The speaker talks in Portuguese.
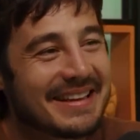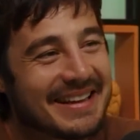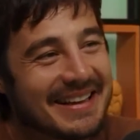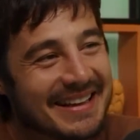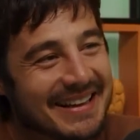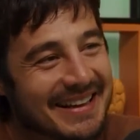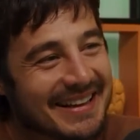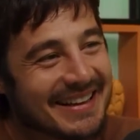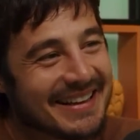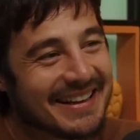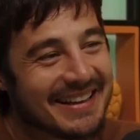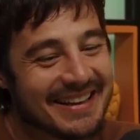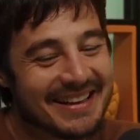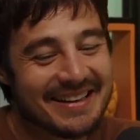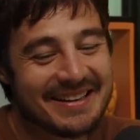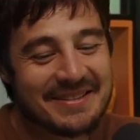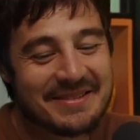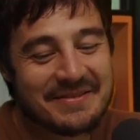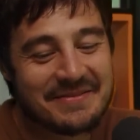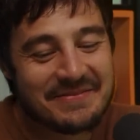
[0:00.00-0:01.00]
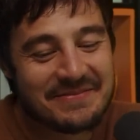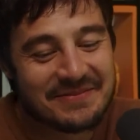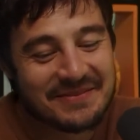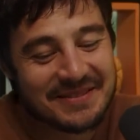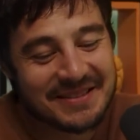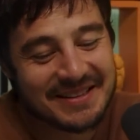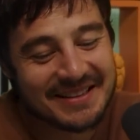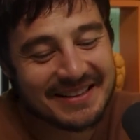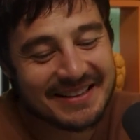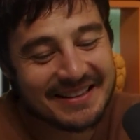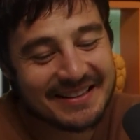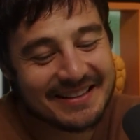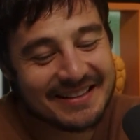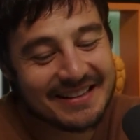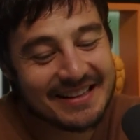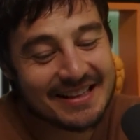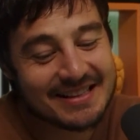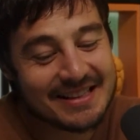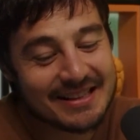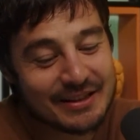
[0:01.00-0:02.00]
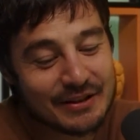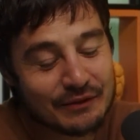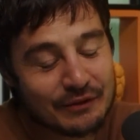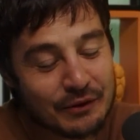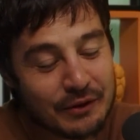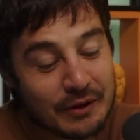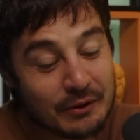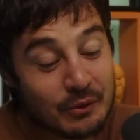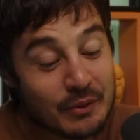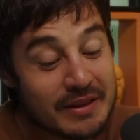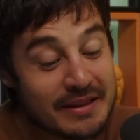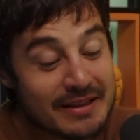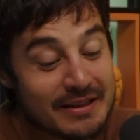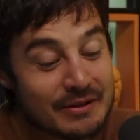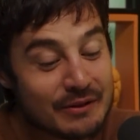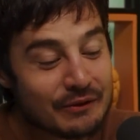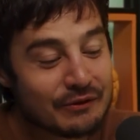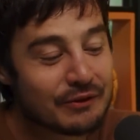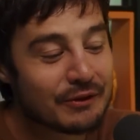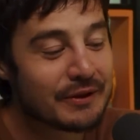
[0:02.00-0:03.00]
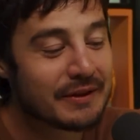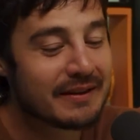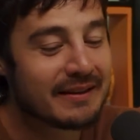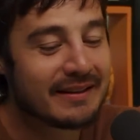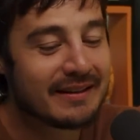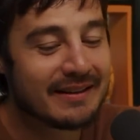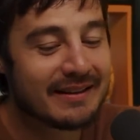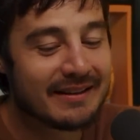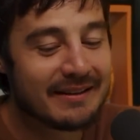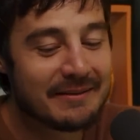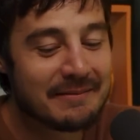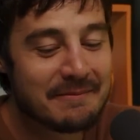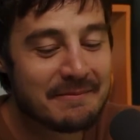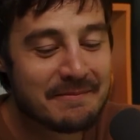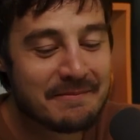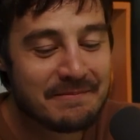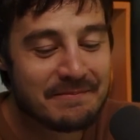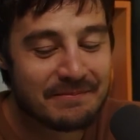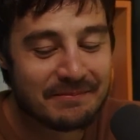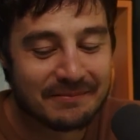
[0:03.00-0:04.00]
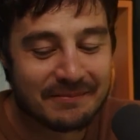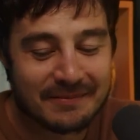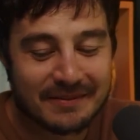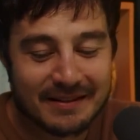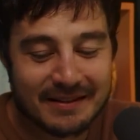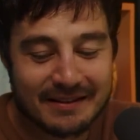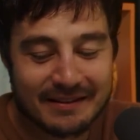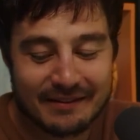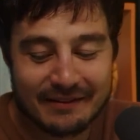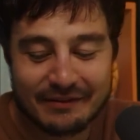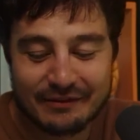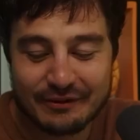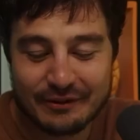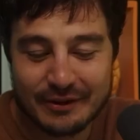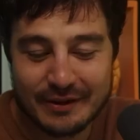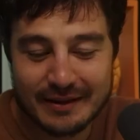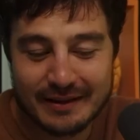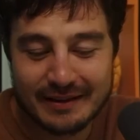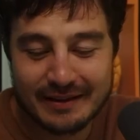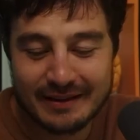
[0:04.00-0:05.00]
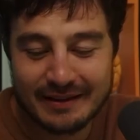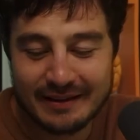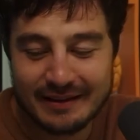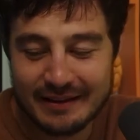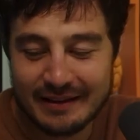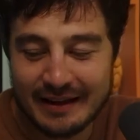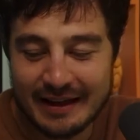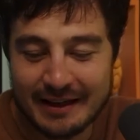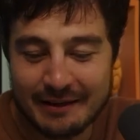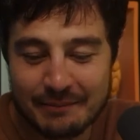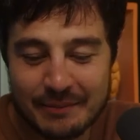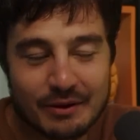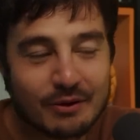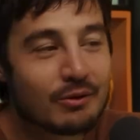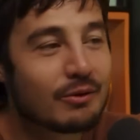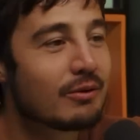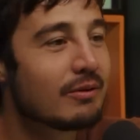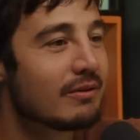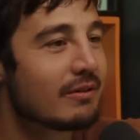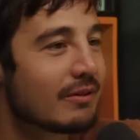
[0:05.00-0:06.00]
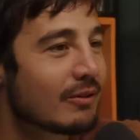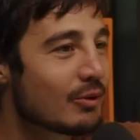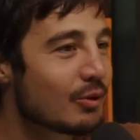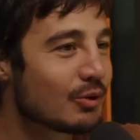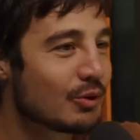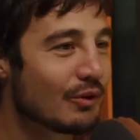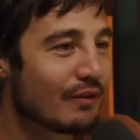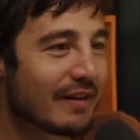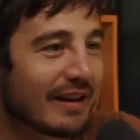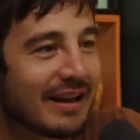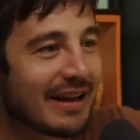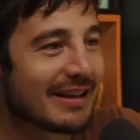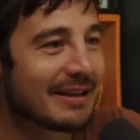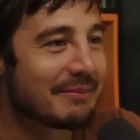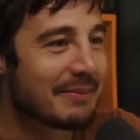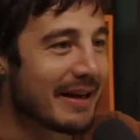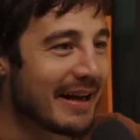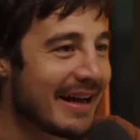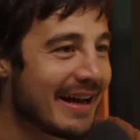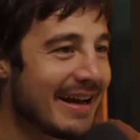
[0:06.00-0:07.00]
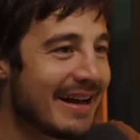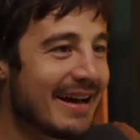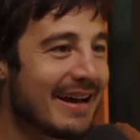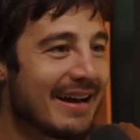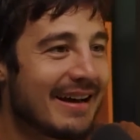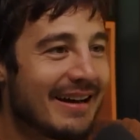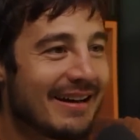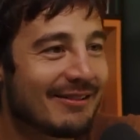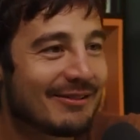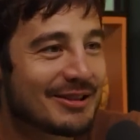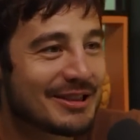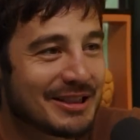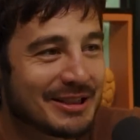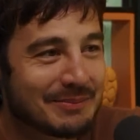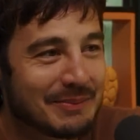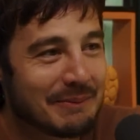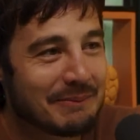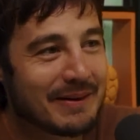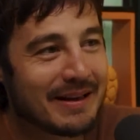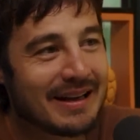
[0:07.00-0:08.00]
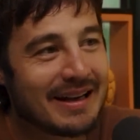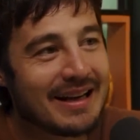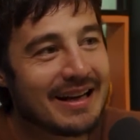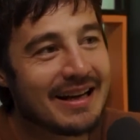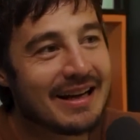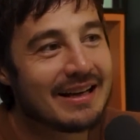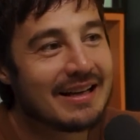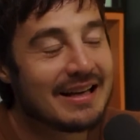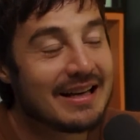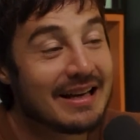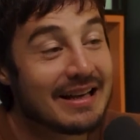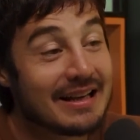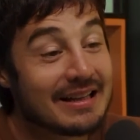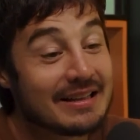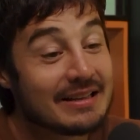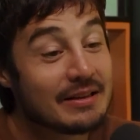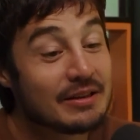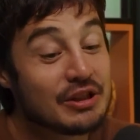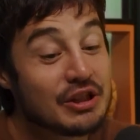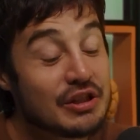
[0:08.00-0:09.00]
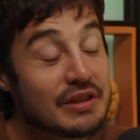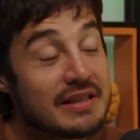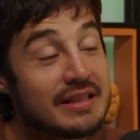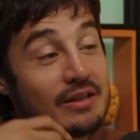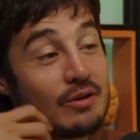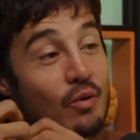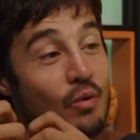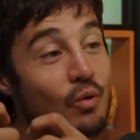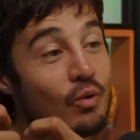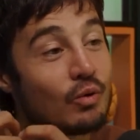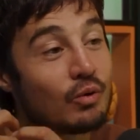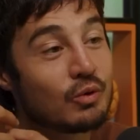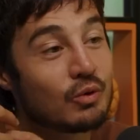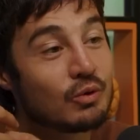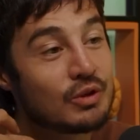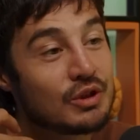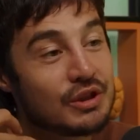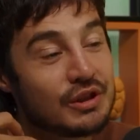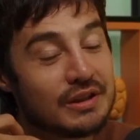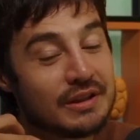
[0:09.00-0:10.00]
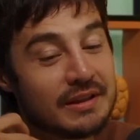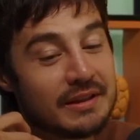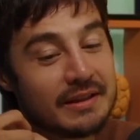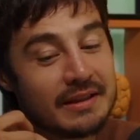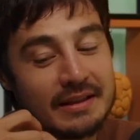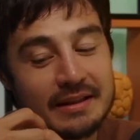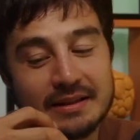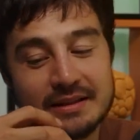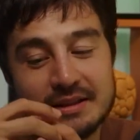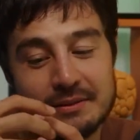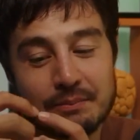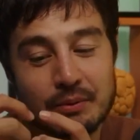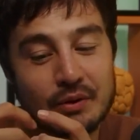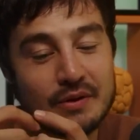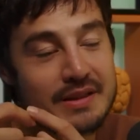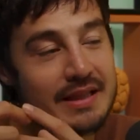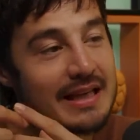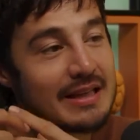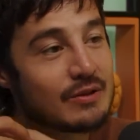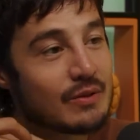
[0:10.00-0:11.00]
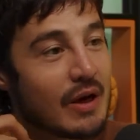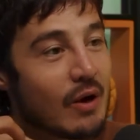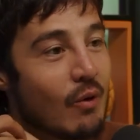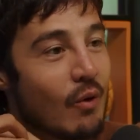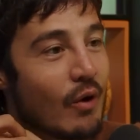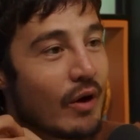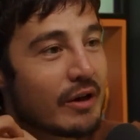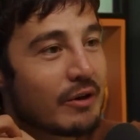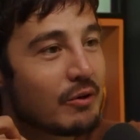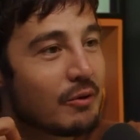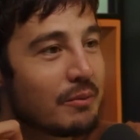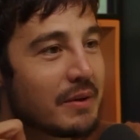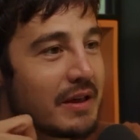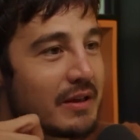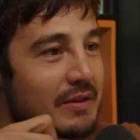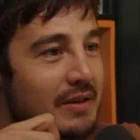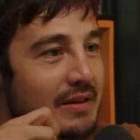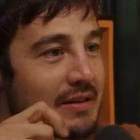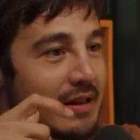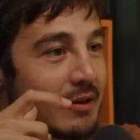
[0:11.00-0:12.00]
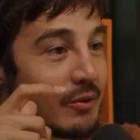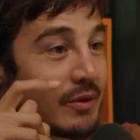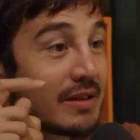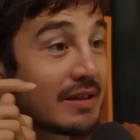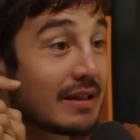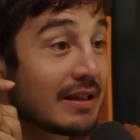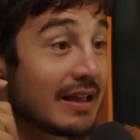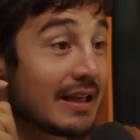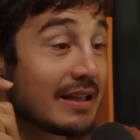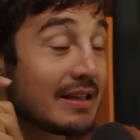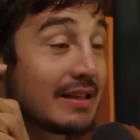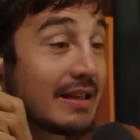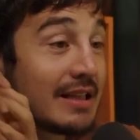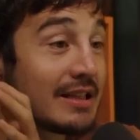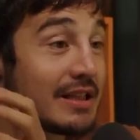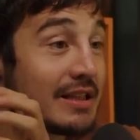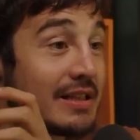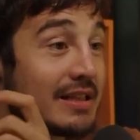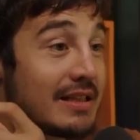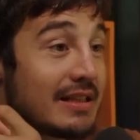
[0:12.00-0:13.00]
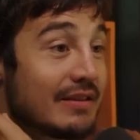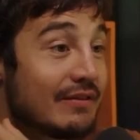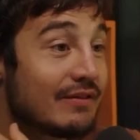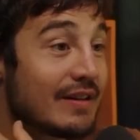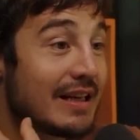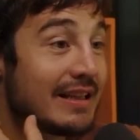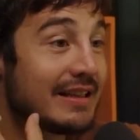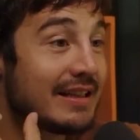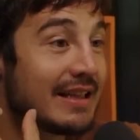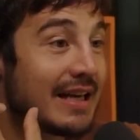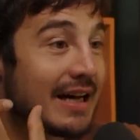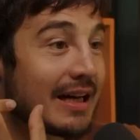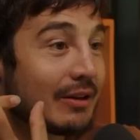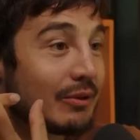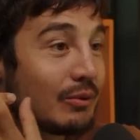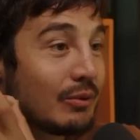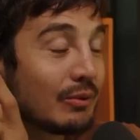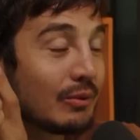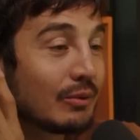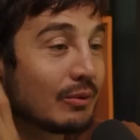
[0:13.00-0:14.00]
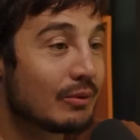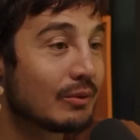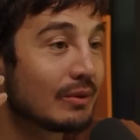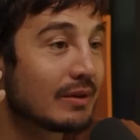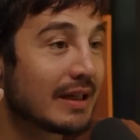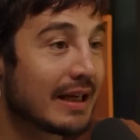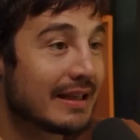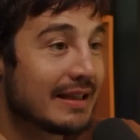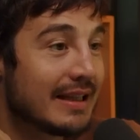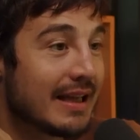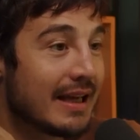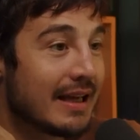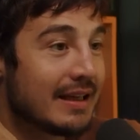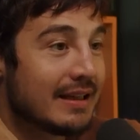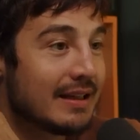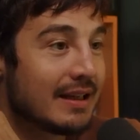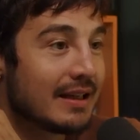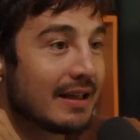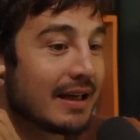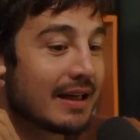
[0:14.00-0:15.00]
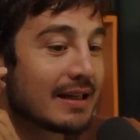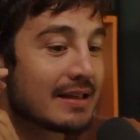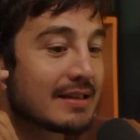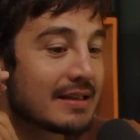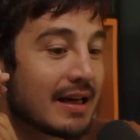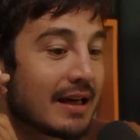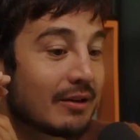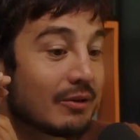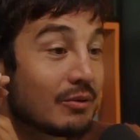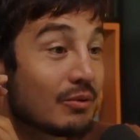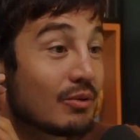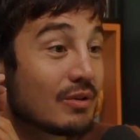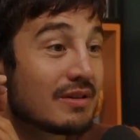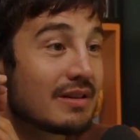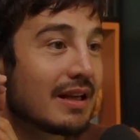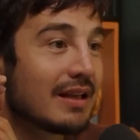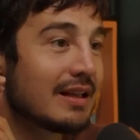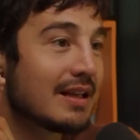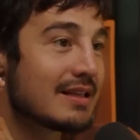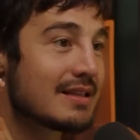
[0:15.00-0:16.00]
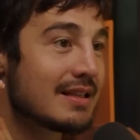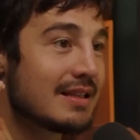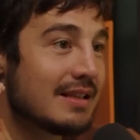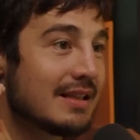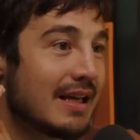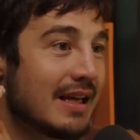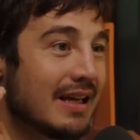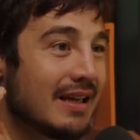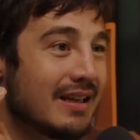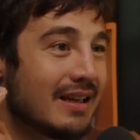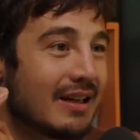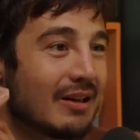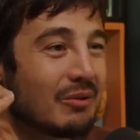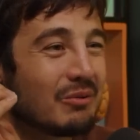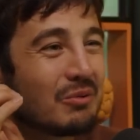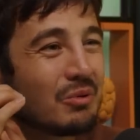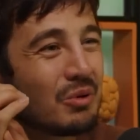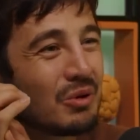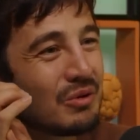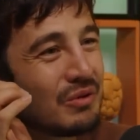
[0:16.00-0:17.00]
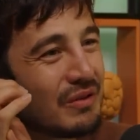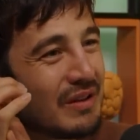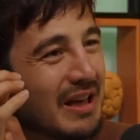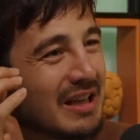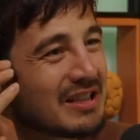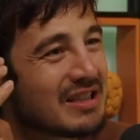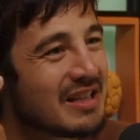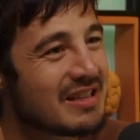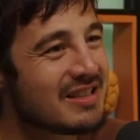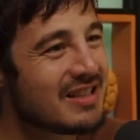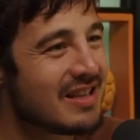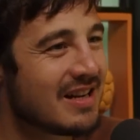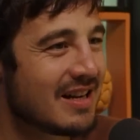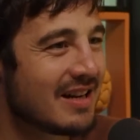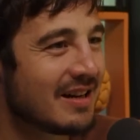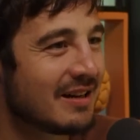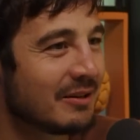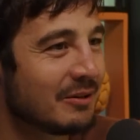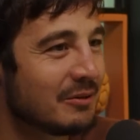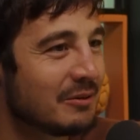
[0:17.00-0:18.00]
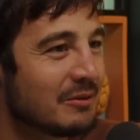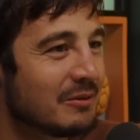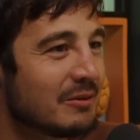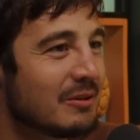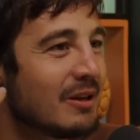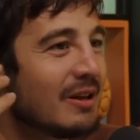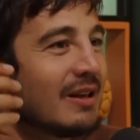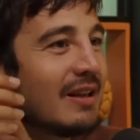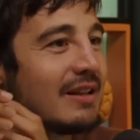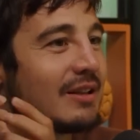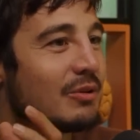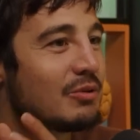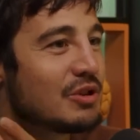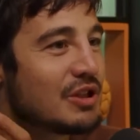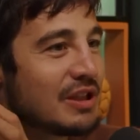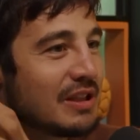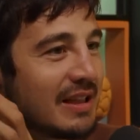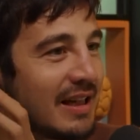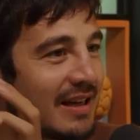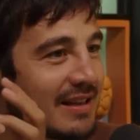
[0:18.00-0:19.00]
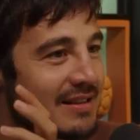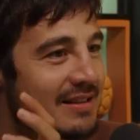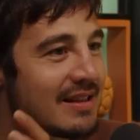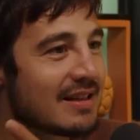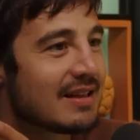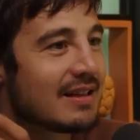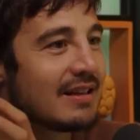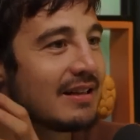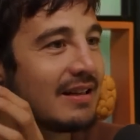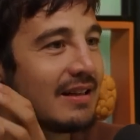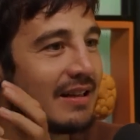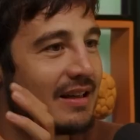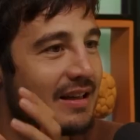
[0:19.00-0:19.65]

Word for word: é, é. E, e a gente foi, no início foi, foi, era meio cotovelada para cá, o X para lá, uhum. desencontro de, de processo egóico mesmo, essa coisa da, da gente se validar no, na ideia. Era assim, ah, não gostei dessa ideia, uhum. o outro ficar chateado. Então tinha essa